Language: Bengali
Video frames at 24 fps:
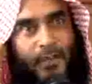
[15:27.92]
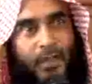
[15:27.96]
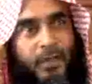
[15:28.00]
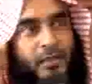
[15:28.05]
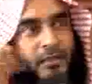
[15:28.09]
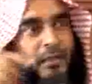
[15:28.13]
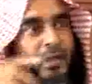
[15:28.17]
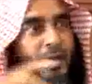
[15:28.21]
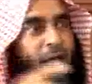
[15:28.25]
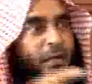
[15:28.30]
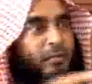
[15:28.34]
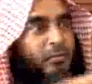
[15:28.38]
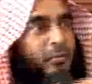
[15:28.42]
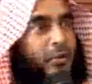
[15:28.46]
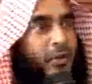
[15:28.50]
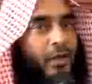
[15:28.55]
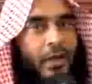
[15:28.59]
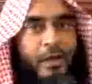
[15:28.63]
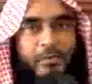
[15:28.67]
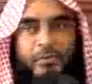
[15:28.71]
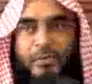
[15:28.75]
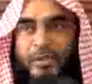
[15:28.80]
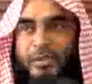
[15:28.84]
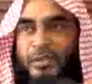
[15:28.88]
এই যে
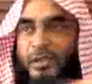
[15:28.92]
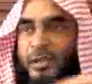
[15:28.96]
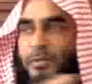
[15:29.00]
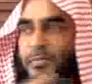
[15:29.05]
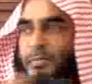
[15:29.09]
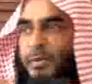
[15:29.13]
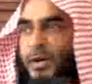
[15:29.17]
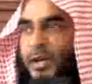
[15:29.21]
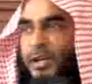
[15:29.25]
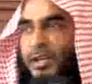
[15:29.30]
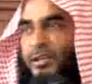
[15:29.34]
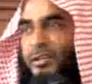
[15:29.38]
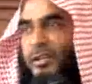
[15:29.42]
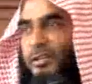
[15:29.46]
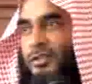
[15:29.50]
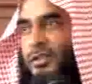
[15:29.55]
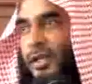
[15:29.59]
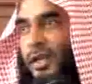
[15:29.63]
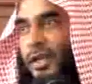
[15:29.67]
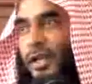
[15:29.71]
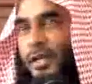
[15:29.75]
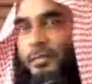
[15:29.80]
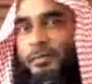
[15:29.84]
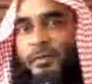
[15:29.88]
আলহামদুলিল্লাহ আপনাদেরকে পানি
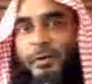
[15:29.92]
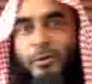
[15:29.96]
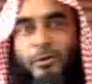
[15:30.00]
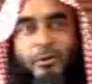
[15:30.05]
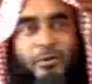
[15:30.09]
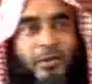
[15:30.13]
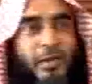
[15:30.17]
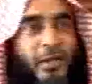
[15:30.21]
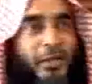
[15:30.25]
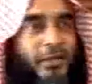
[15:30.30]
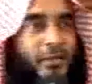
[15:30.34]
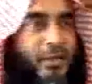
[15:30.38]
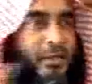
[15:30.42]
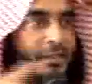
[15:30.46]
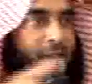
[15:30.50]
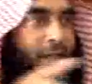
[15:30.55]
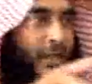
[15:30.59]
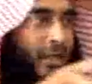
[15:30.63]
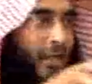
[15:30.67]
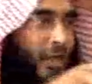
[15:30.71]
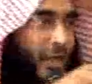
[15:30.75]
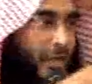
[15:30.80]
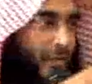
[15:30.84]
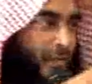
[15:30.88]
দিচ্ছে আল্লাহ পাক ওদেরকে যা
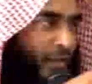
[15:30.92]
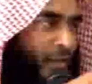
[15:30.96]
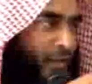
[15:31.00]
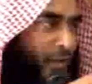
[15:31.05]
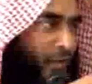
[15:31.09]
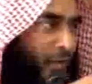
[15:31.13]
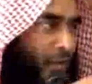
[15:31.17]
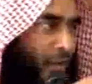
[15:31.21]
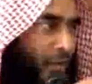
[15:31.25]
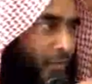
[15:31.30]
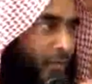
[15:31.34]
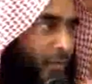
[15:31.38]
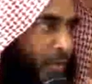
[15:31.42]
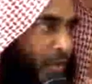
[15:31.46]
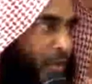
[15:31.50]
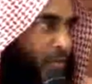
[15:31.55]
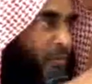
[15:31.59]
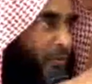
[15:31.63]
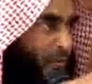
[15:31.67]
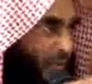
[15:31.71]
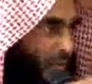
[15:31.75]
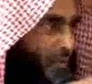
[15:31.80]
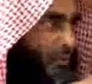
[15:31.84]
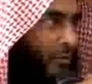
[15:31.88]
যায় খেয়ার দান করেন পানি
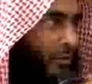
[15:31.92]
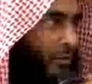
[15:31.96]
বিতরণ